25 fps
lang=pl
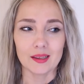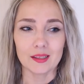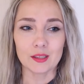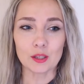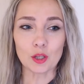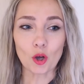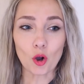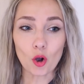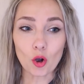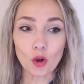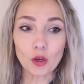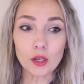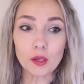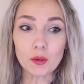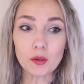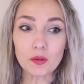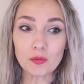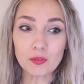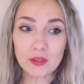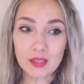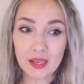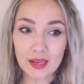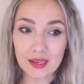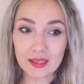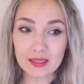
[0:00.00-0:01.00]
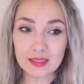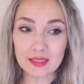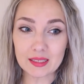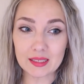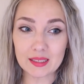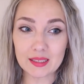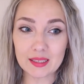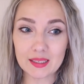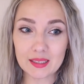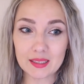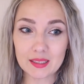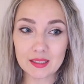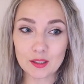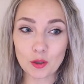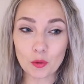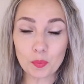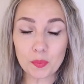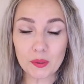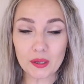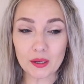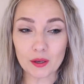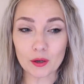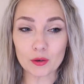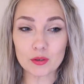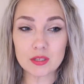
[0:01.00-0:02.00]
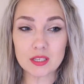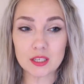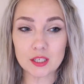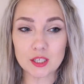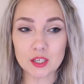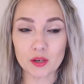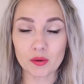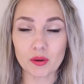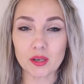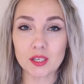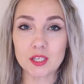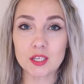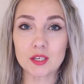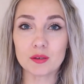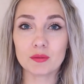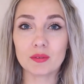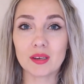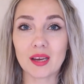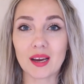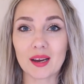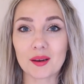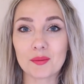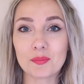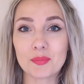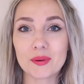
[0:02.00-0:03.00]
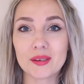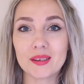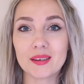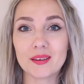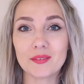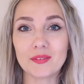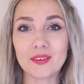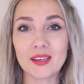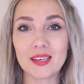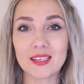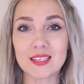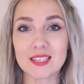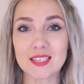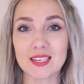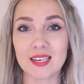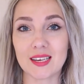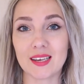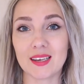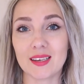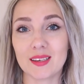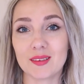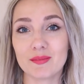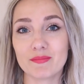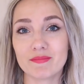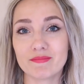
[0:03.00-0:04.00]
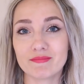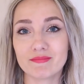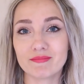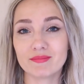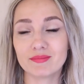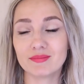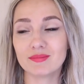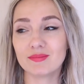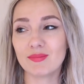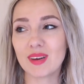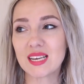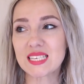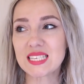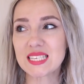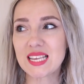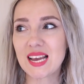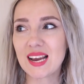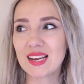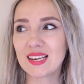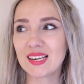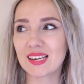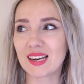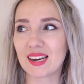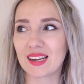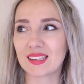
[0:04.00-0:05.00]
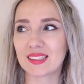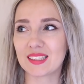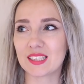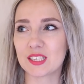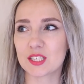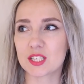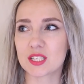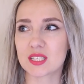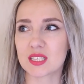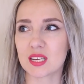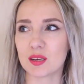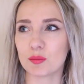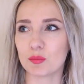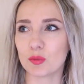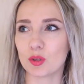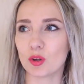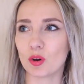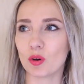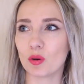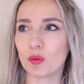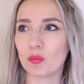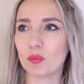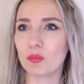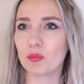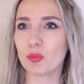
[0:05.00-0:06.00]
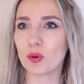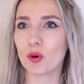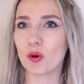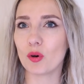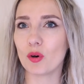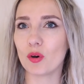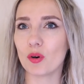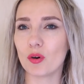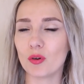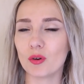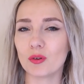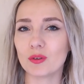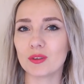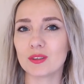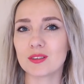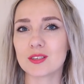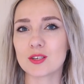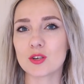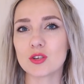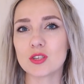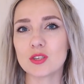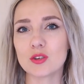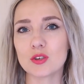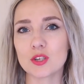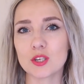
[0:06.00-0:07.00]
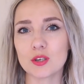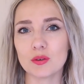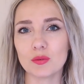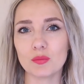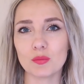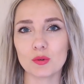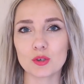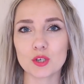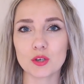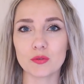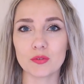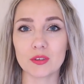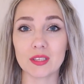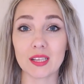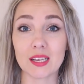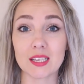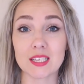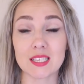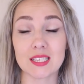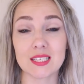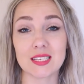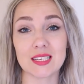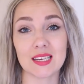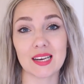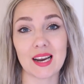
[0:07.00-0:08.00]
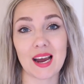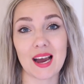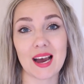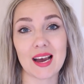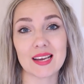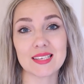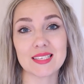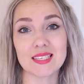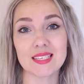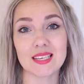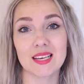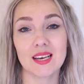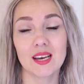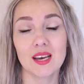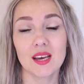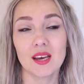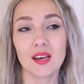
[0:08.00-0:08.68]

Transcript: No i wtedy dopiero zaczęła się jakby, wiecie, mm, masakra też ze mną, bo coś, co się może wydarzyć raz,